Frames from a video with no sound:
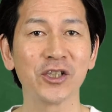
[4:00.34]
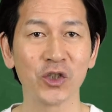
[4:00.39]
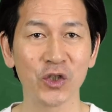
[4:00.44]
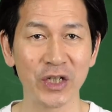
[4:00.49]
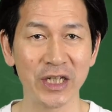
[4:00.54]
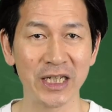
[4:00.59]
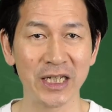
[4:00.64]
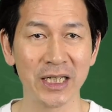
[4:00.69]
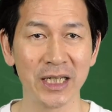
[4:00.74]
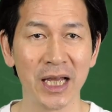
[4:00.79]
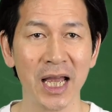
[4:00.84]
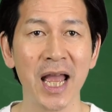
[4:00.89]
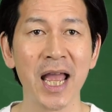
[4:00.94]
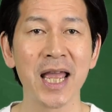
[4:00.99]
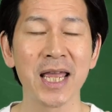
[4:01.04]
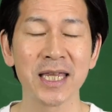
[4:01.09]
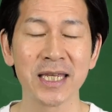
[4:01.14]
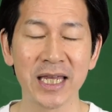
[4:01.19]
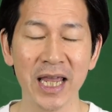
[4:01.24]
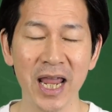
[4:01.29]

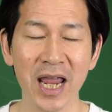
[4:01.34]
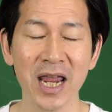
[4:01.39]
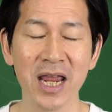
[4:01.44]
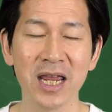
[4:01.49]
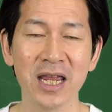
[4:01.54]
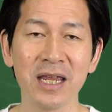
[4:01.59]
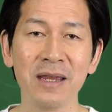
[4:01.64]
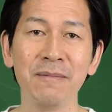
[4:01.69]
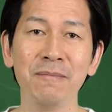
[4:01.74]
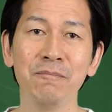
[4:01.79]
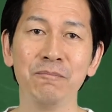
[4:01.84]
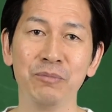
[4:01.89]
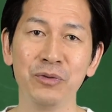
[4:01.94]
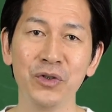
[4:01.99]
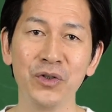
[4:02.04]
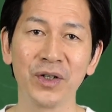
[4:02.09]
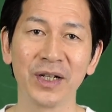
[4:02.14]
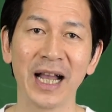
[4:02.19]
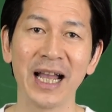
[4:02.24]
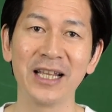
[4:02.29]
ツリー、原因
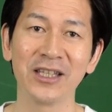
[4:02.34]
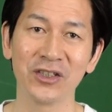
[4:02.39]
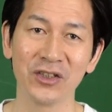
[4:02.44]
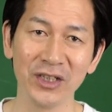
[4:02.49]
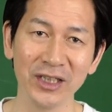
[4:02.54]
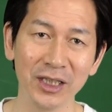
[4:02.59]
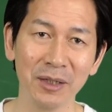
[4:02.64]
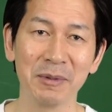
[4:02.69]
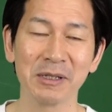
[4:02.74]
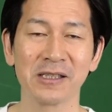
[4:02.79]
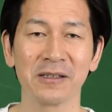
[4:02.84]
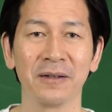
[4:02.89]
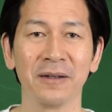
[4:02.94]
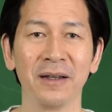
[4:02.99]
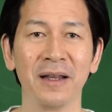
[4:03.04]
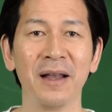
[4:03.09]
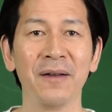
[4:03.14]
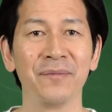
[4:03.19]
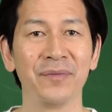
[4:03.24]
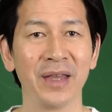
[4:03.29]
分解ツリーと言います。
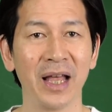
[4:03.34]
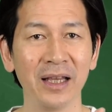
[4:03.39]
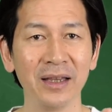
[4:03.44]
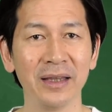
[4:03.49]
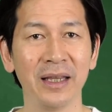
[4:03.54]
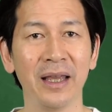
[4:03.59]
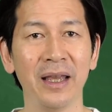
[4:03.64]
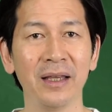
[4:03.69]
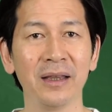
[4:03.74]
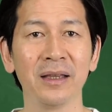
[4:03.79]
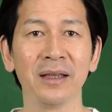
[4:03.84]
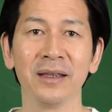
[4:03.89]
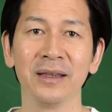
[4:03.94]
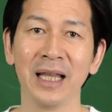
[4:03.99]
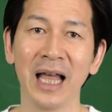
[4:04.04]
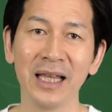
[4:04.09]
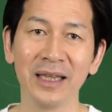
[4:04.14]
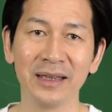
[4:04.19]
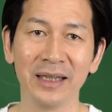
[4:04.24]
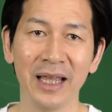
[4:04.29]
なんで、
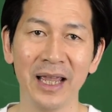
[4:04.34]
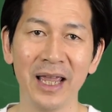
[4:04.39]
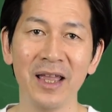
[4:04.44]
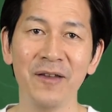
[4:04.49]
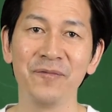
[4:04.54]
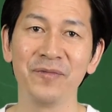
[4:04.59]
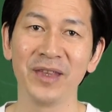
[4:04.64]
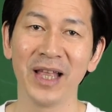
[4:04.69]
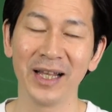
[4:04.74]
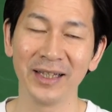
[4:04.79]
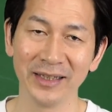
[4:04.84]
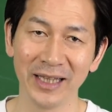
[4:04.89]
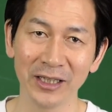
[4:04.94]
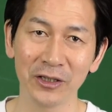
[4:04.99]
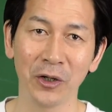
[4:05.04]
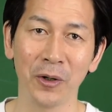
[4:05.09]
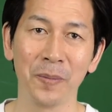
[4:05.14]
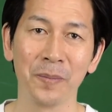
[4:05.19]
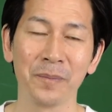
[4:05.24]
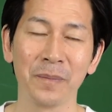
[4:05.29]
なんで、なんで
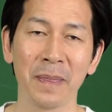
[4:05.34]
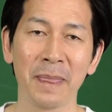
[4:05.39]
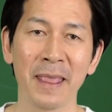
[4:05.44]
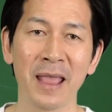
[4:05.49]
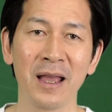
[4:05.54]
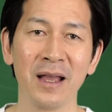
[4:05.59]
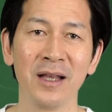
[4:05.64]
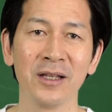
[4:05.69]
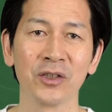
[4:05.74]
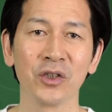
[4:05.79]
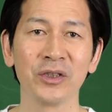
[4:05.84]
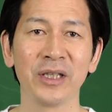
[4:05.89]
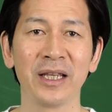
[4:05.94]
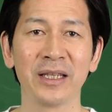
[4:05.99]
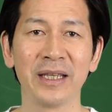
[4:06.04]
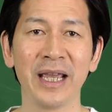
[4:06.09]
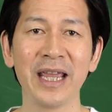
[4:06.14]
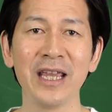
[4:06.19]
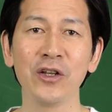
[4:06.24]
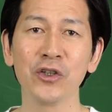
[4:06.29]
と。そして
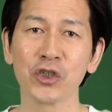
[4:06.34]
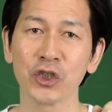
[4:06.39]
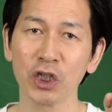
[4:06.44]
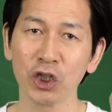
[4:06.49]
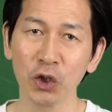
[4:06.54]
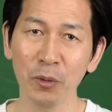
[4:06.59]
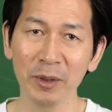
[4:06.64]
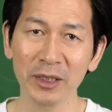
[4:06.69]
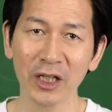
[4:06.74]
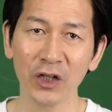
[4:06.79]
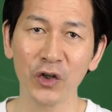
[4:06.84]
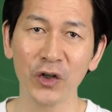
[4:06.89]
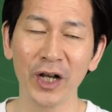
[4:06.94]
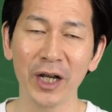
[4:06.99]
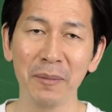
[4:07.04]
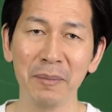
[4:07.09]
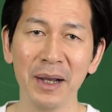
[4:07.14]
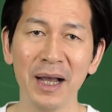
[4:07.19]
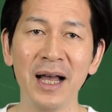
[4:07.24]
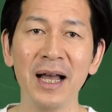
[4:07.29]
原因を突き止めたのであ
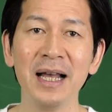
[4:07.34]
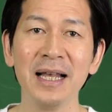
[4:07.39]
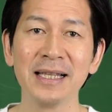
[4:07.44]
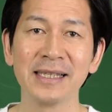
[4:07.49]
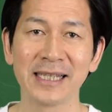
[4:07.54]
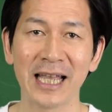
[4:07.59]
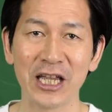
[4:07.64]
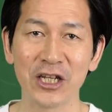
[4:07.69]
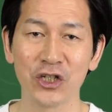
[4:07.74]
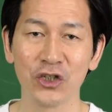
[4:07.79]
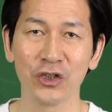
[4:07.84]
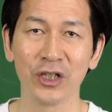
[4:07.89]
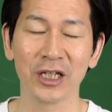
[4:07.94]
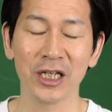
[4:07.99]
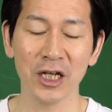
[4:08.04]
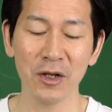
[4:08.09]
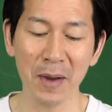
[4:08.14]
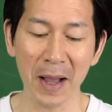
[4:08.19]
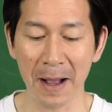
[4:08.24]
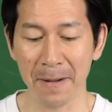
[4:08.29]
れば、最終的
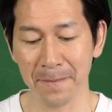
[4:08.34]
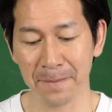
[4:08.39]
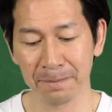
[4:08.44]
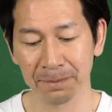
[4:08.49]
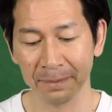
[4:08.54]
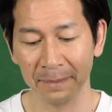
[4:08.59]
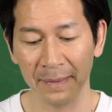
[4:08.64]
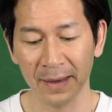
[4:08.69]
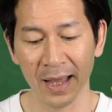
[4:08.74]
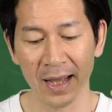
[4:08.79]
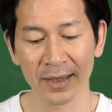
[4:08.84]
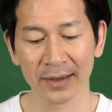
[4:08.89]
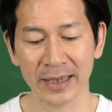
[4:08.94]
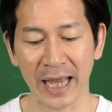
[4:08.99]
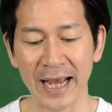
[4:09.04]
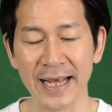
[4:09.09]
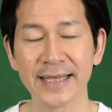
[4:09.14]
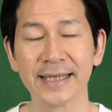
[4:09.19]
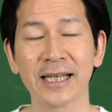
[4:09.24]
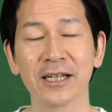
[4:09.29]
には
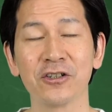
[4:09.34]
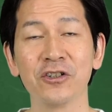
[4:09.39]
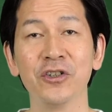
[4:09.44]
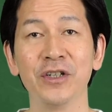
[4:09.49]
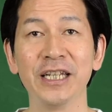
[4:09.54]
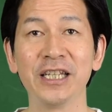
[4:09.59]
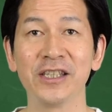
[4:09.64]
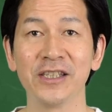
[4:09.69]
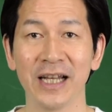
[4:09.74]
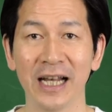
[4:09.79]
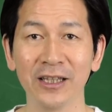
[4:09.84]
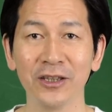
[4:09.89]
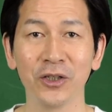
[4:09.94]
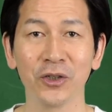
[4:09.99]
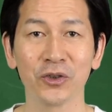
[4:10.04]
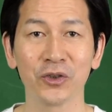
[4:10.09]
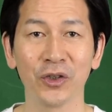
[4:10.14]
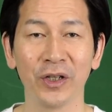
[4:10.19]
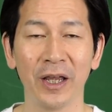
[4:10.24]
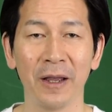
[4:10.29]
対策立案という
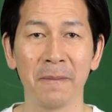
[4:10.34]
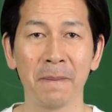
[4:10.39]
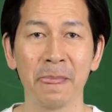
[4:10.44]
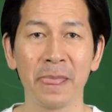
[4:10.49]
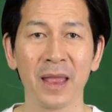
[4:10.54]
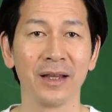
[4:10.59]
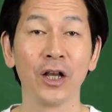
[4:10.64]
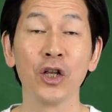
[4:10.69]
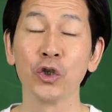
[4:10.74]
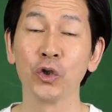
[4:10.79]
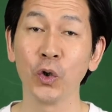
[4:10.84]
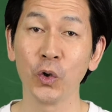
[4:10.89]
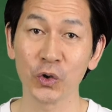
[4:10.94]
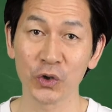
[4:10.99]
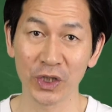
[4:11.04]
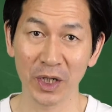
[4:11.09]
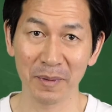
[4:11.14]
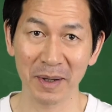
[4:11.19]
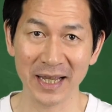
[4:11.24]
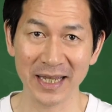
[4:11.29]
ことで、どう
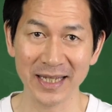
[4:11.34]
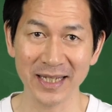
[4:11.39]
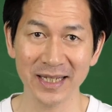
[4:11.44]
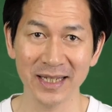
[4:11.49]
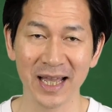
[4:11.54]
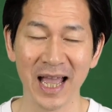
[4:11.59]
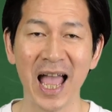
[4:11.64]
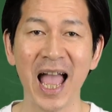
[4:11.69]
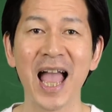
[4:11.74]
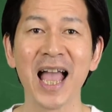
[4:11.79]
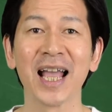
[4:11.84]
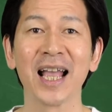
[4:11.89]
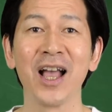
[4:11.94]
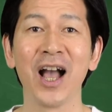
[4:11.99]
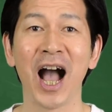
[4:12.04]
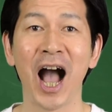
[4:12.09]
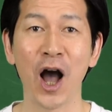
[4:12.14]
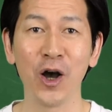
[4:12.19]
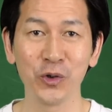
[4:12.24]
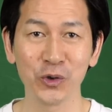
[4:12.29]
すればいい？
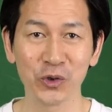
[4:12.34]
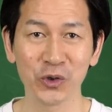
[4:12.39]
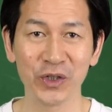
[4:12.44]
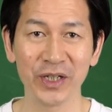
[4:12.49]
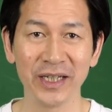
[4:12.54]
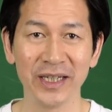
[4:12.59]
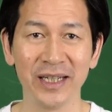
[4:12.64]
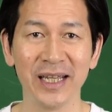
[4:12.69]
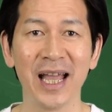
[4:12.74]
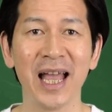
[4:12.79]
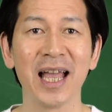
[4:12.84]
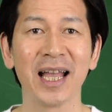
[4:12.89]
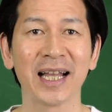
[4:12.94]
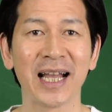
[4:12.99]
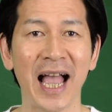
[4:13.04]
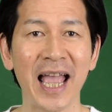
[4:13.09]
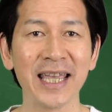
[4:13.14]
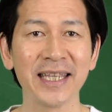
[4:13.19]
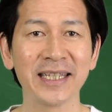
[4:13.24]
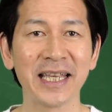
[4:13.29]
ハウツリー、
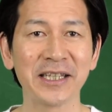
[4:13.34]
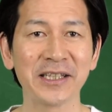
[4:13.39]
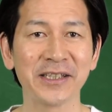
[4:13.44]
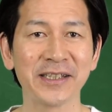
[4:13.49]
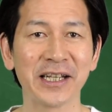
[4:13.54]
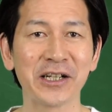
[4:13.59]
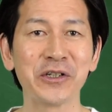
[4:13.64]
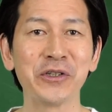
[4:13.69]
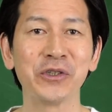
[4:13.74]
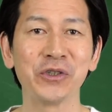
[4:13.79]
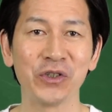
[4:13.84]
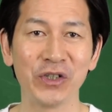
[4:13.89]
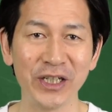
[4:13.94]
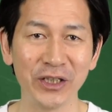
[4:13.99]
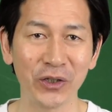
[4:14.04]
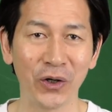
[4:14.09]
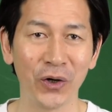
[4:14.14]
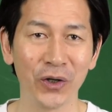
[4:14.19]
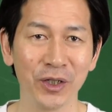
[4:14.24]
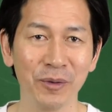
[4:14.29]
解決策ツリー
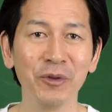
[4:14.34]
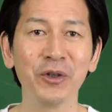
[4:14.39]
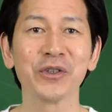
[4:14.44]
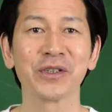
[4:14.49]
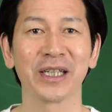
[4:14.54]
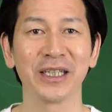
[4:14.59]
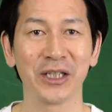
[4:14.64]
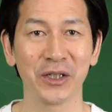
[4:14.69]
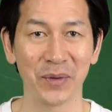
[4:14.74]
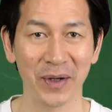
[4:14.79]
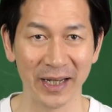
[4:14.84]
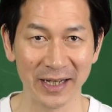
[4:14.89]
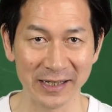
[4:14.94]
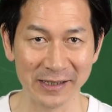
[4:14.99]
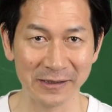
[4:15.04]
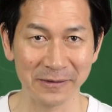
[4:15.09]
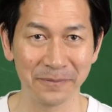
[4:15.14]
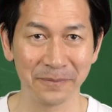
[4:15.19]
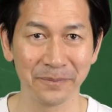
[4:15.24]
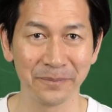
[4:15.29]
というものを使っていくわけで
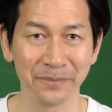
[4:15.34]
す。